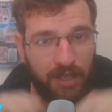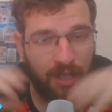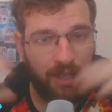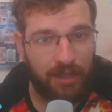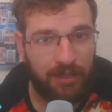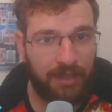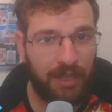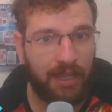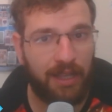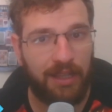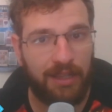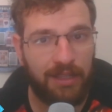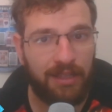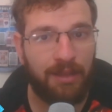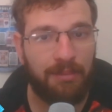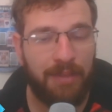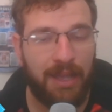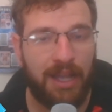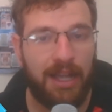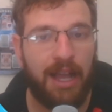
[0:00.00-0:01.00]
Tem ali
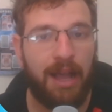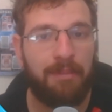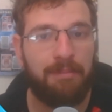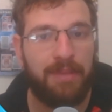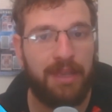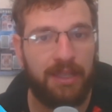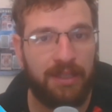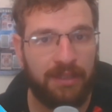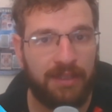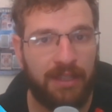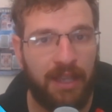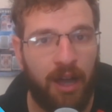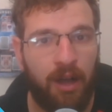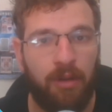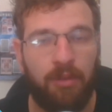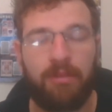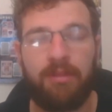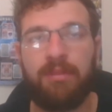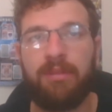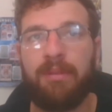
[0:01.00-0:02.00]
na minha cabeça
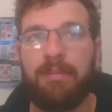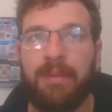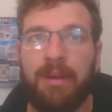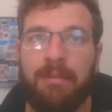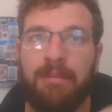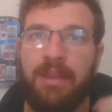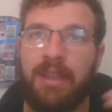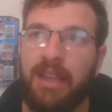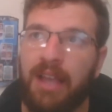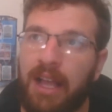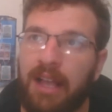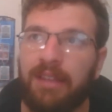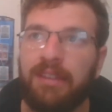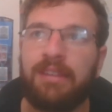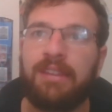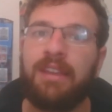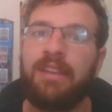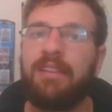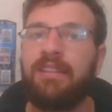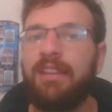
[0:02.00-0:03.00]
algo que para mim é
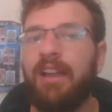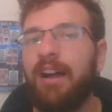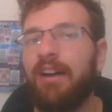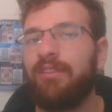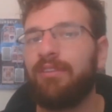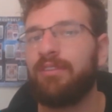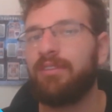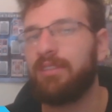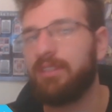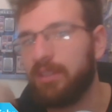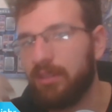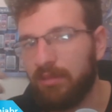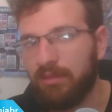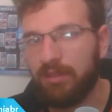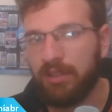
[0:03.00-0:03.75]
aceitável, entendeu?